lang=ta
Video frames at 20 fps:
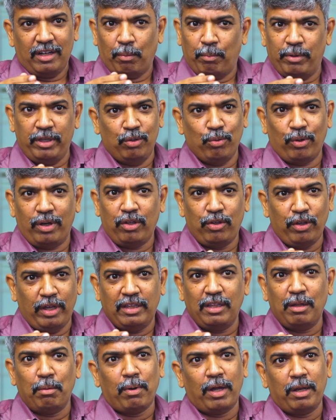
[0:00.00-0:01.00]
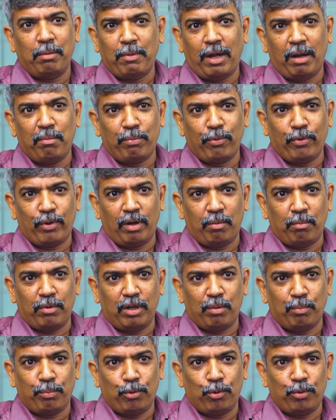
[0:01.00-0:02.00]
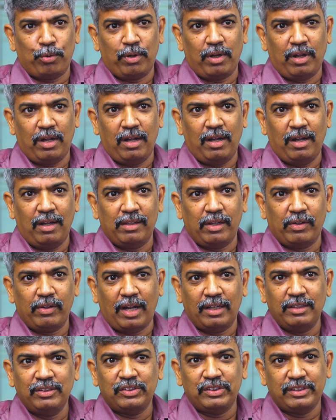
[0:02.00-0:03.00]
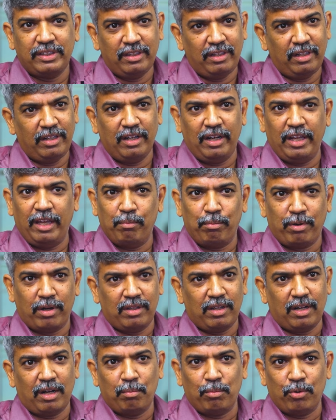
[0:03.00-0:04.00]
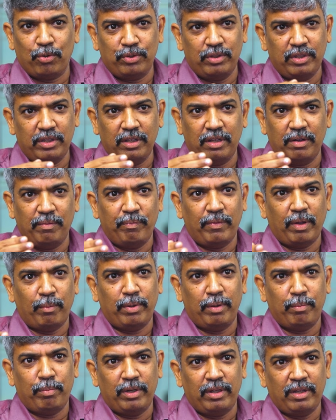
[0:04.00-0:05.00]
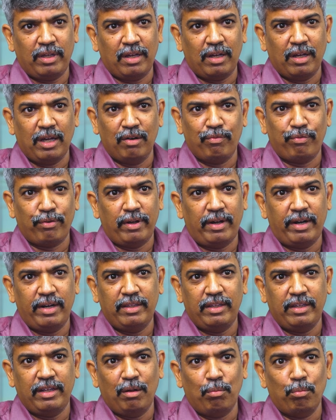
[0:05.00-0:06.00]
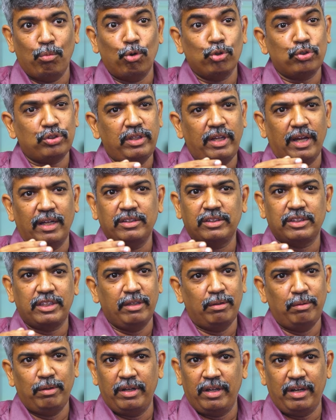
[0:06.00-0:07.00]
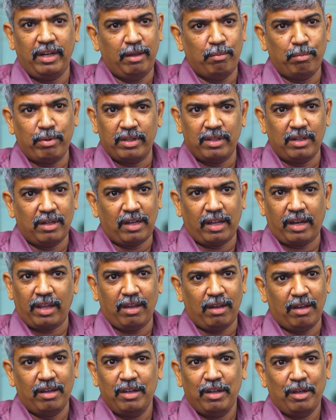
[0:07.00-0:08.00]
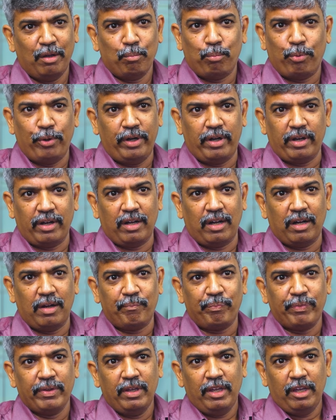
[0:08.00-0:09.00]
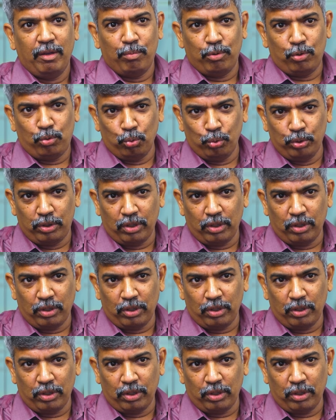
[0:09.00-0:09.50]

நம்ம இது வரைக்கும் எந்த மாதிரி மேன் பவர் நம்மகிட்ட போகணும்னா அதாவது அன்ஸ்கில்டு லேபர் தான் நம்ம வந்து இப்போ நீங்கள் கல்ஃபெல்லாம் எடுத்திங்கன்னா மோஸ்ட்லி அன்ஸ்கில்டு லேபர் தான் நிறையா போயிட்டுருக்காங்க டூ